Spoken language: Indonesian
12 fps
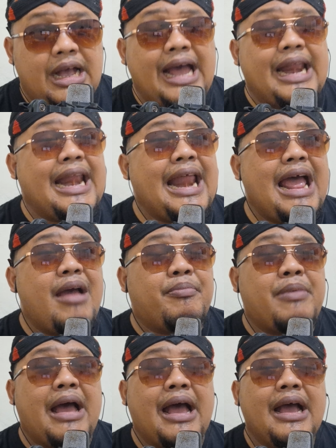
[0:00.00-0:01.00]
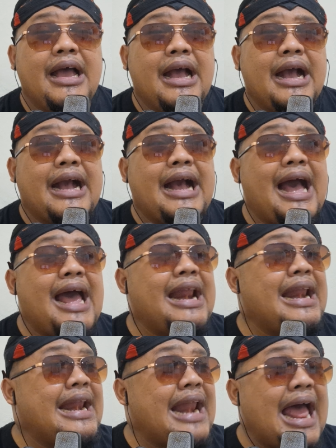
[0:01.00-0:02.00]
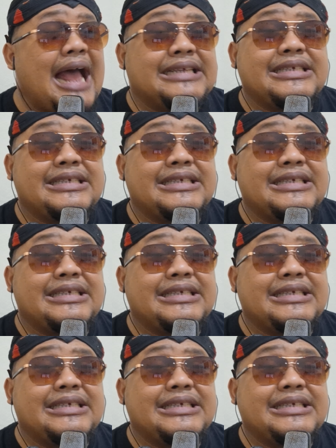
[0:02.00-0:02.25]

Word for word: Karena apa? Karena